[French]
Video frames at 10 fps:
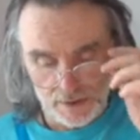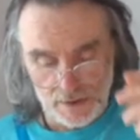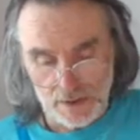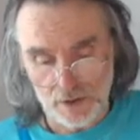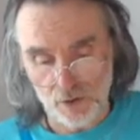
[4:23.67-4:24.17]

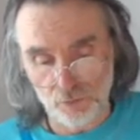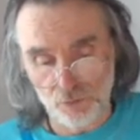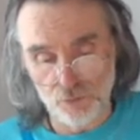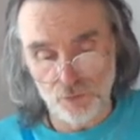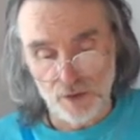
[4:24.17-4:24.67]
Alors
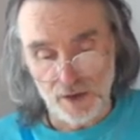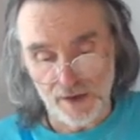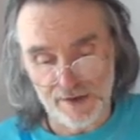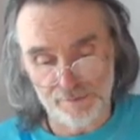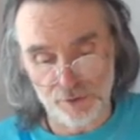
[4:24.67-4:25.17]
bon,
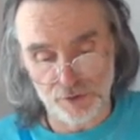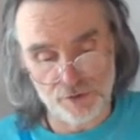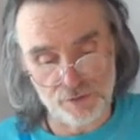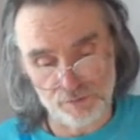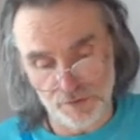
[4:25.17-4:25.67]
à
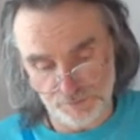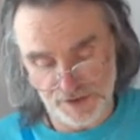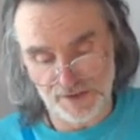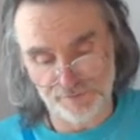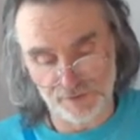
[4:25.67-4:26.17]
l'époque, euh,
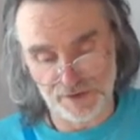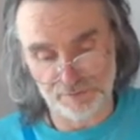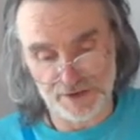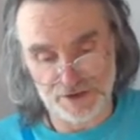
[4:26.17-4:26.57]
bien avant qu'il passe,